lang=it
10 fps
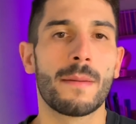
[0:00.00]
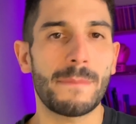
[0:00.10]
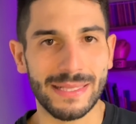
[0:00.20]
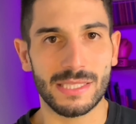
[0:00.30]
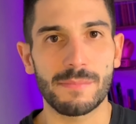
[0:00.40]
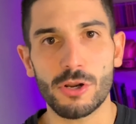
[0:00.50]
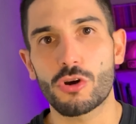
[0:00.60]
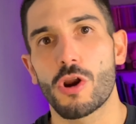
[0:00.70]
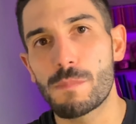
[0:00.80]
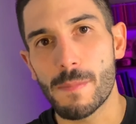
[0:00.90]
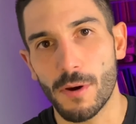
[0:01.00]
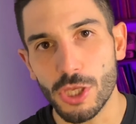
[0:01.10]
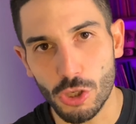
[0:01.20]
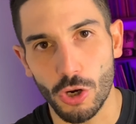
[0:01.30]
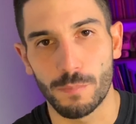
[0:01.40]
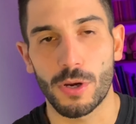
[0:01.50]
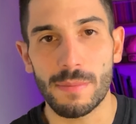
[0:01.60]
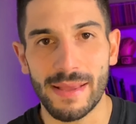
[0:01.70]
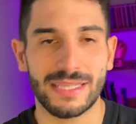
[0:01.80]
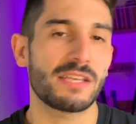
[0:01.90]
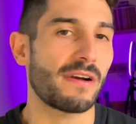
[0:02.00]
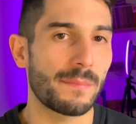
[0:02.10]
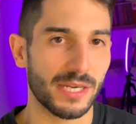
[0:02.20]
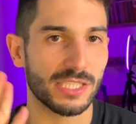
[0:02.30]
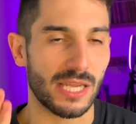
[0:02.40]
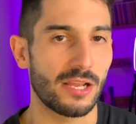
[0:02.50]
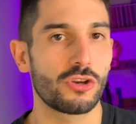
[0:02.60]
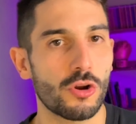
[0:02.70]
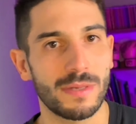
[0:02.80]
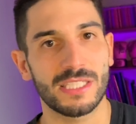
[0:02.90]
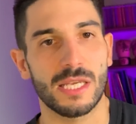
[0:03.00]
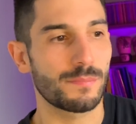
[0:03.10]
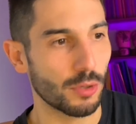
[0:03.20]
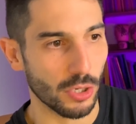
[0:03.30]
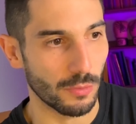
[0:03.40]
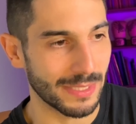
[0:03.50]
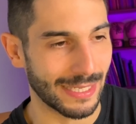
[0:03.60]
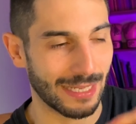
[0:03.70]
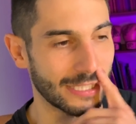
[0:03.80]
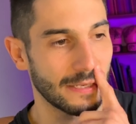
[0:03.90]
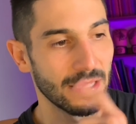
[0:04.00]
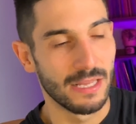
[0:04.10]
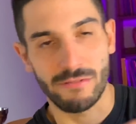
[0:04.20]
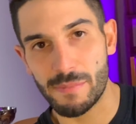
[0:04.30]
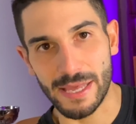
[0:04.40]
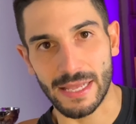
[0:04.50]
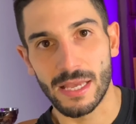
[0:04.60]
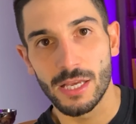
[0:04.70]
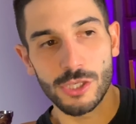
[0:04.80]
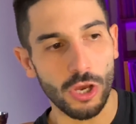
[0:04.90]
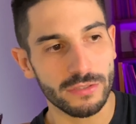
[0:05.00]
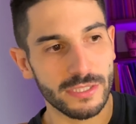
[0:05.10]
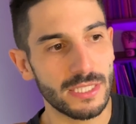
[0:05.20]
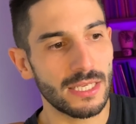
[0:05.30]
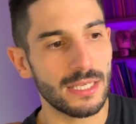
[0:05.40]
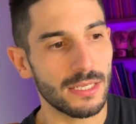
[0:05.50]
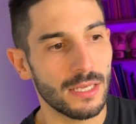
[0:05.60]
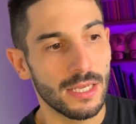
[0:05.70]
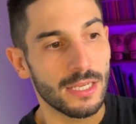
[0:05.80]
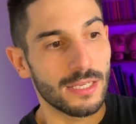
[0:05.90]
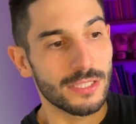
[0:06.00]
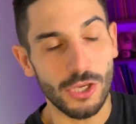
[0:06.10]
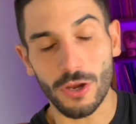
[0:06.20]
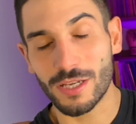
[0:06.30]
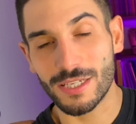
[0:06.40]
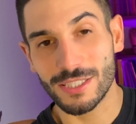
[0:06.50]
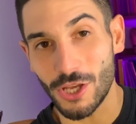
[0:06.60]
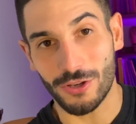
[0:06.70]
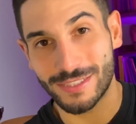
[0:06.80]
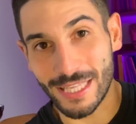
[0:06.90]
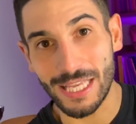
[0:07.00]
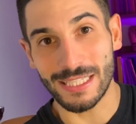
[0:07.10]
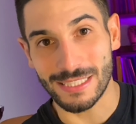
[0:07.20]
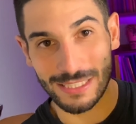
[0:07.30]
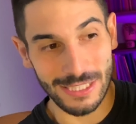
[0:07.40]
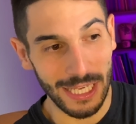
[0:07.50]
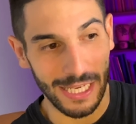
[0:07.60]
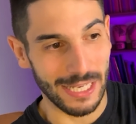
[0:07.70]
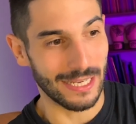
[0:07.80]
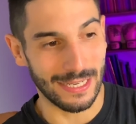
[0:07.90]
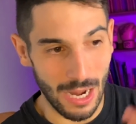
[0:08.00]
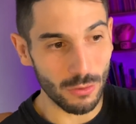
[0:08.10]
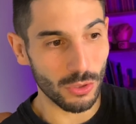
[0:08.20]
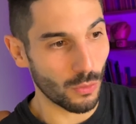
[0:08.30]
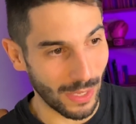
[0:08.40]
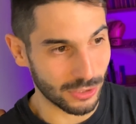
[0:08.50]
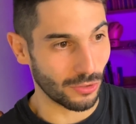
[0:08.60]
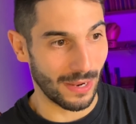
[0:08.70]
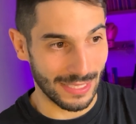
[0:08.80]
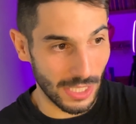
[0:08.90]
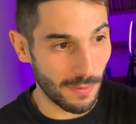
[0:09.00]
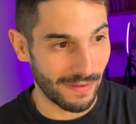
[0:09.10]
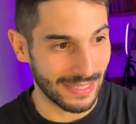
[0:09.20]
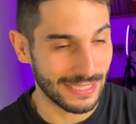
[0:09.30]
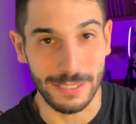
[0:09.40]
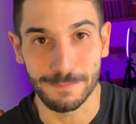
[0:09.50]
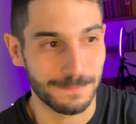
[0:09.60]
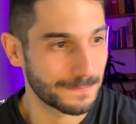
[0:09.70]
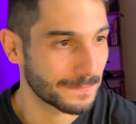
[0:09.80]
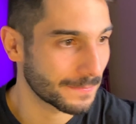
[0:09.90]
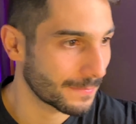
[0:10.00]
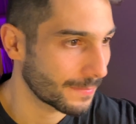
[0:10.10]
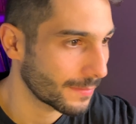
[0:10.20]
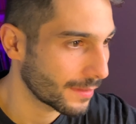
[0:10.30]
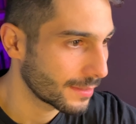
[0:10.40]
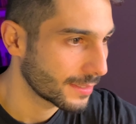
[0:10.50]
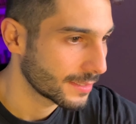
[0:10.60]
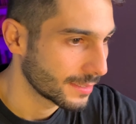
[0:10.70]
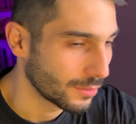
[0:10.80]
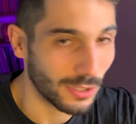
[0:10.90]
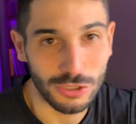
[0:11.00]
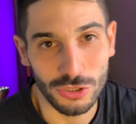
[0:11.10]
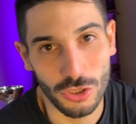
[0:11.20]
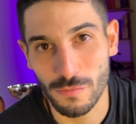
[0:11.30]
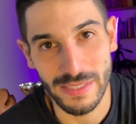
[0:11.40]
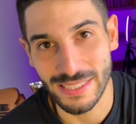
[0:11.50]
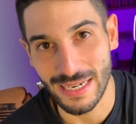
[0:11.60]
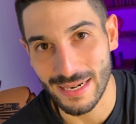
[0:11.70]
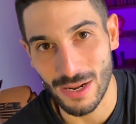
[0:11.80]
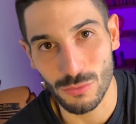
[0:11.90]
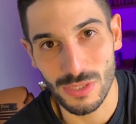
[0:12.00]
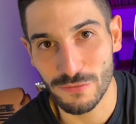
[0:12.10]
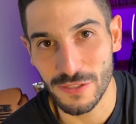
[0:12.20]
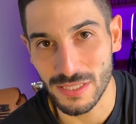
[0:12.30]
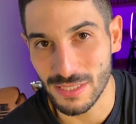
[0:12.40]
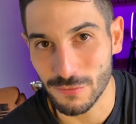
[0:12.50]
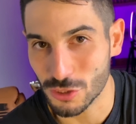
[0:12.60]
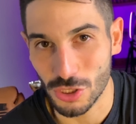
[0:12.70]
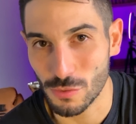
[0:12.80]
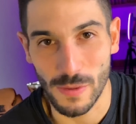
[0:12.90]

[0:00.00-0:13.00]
mette meno colpi ma ogni colpo che mette va a bersaglio, come ad esempio le gomitate. Va bene, Yotti, Yotti, sì, round 4, andiamo avanti. Questo secondo me sarà il round definitivo, secondo me